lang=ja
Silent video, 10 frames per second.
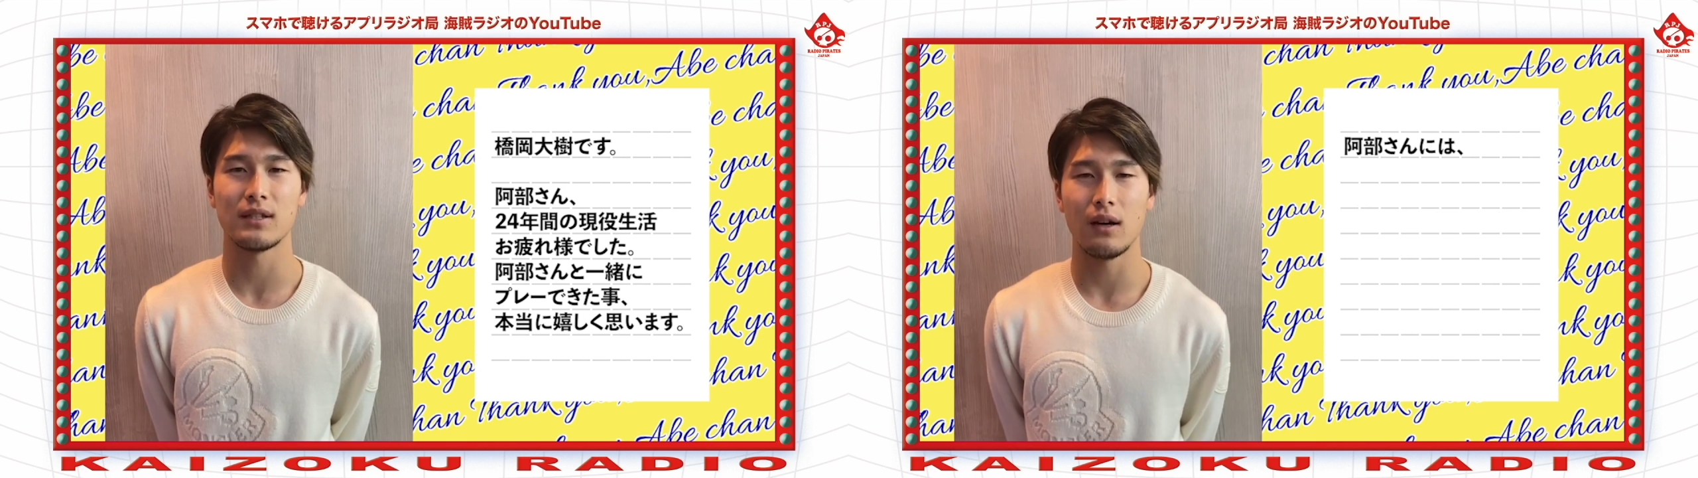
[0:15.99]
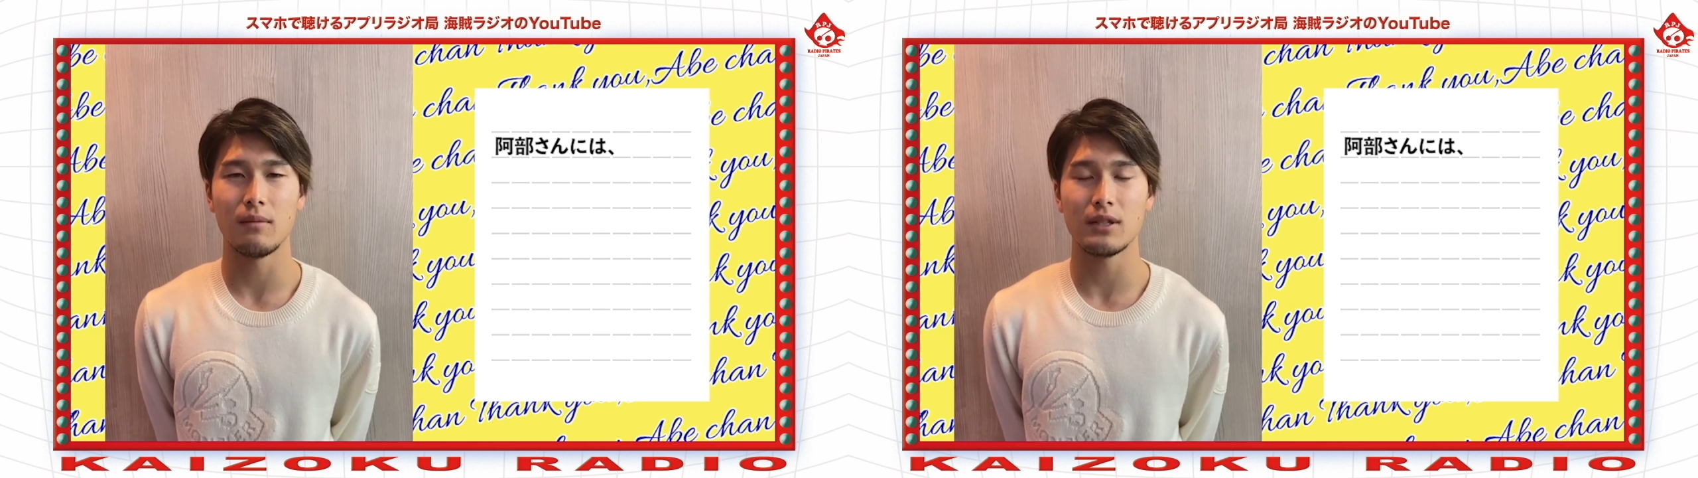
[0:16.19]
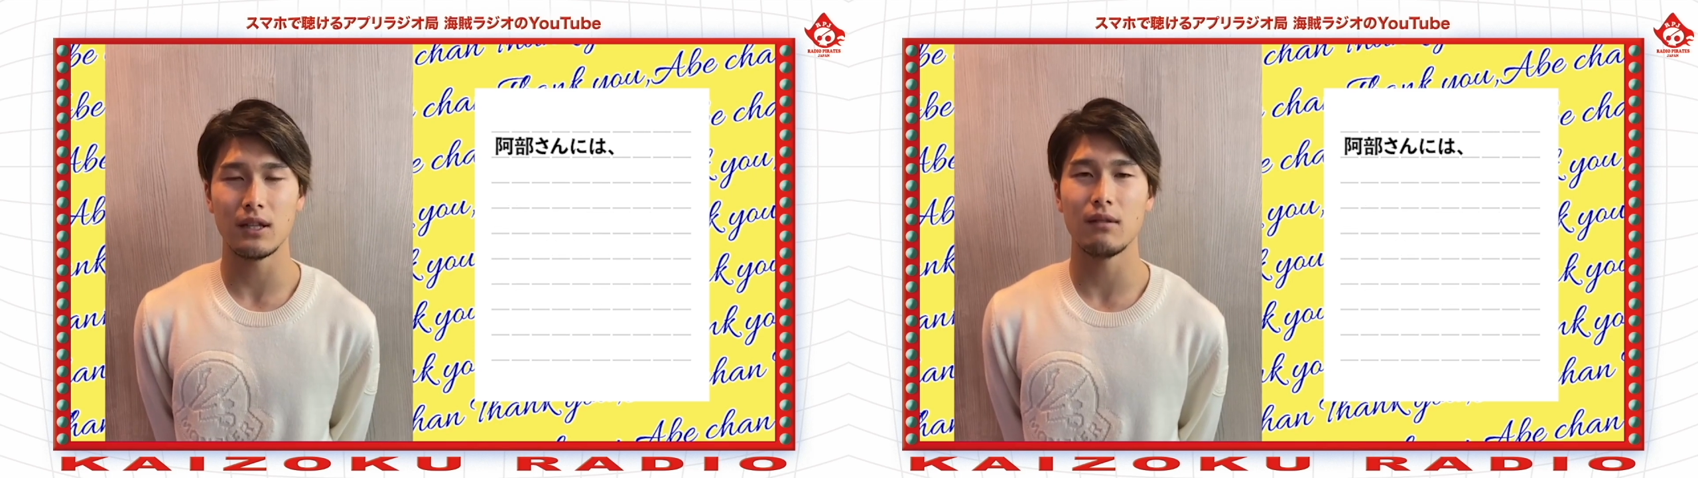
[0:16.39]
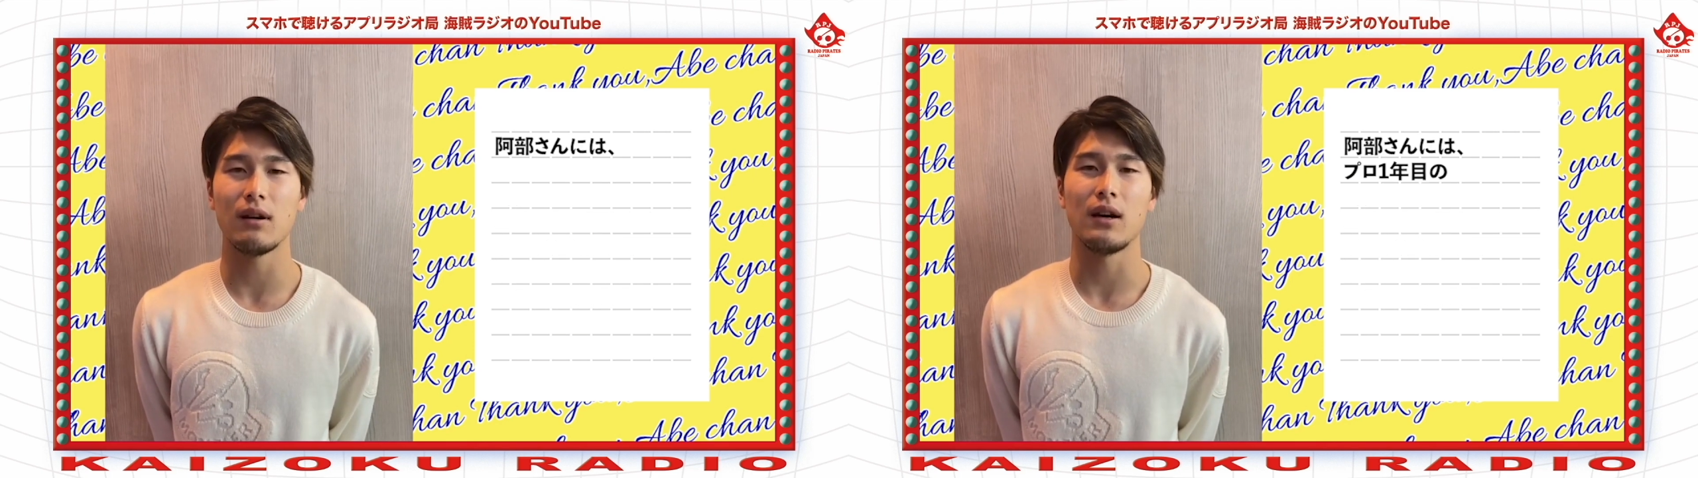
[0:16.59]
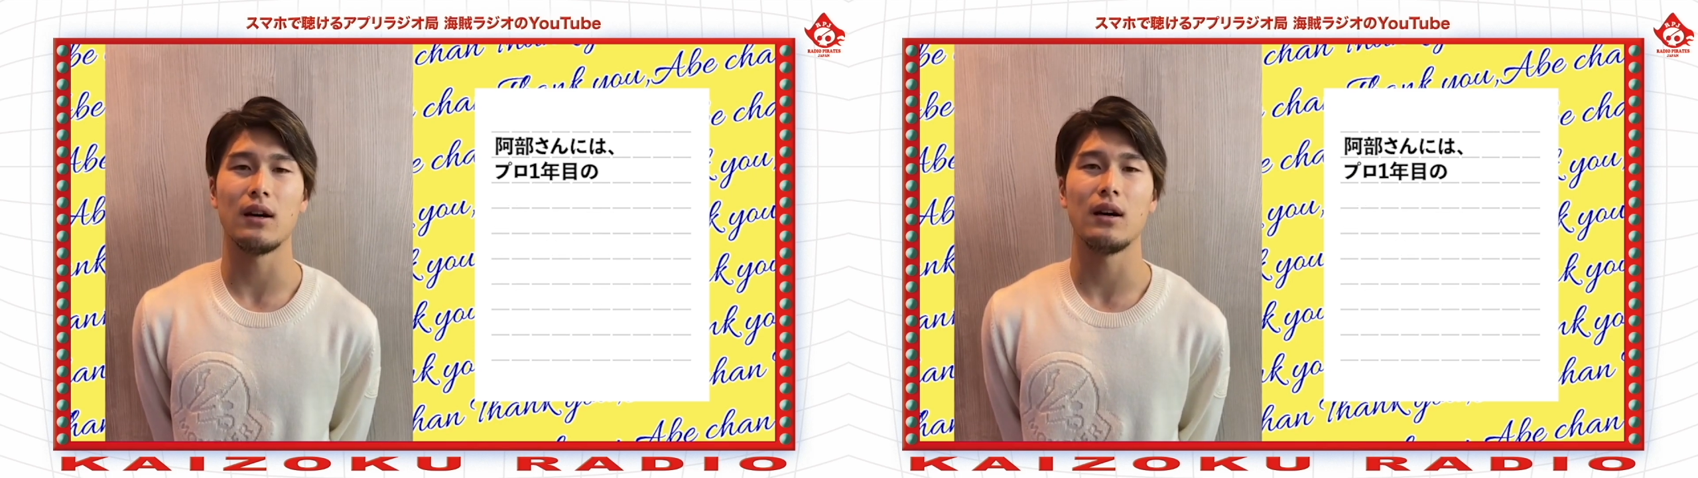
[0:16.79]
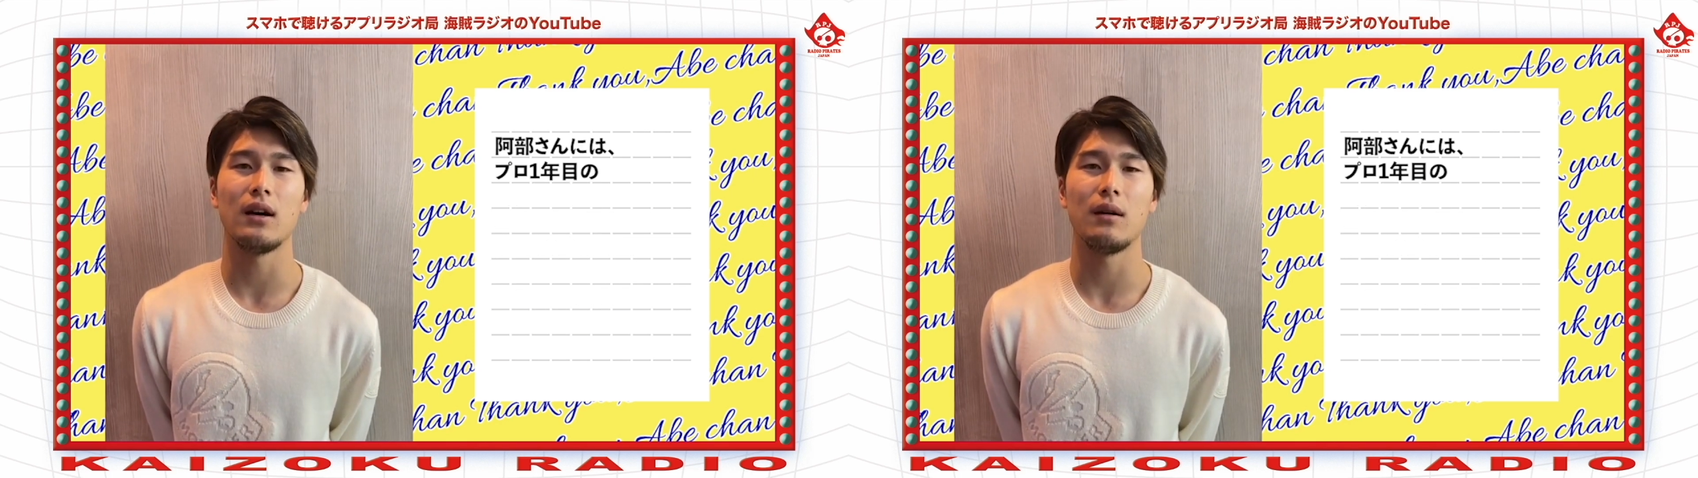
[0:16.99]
安倍さんには、